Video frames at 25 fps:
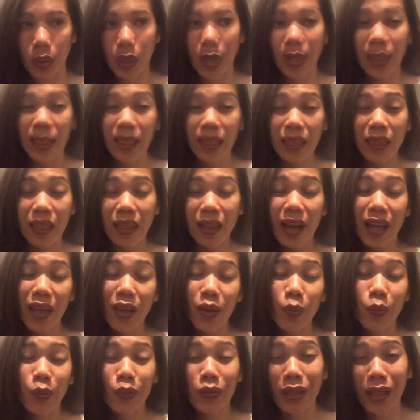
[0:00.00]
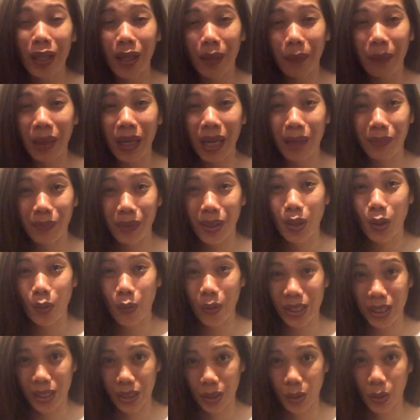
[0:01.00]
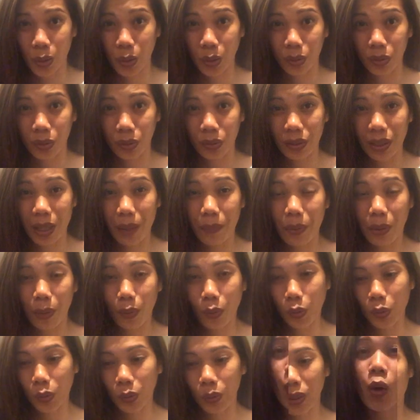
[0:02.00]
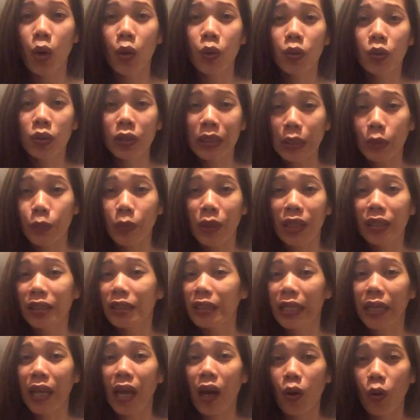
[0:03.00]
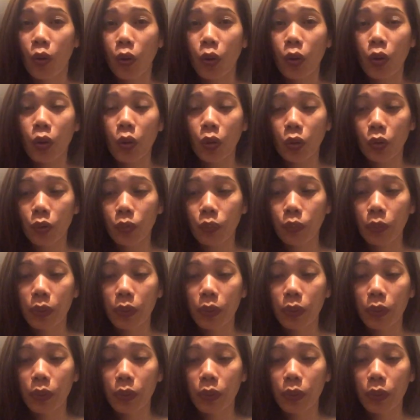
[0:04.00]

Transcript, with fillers: At ayoko din ng maraming question, sabi ko. Oo, sobrang saya ako nung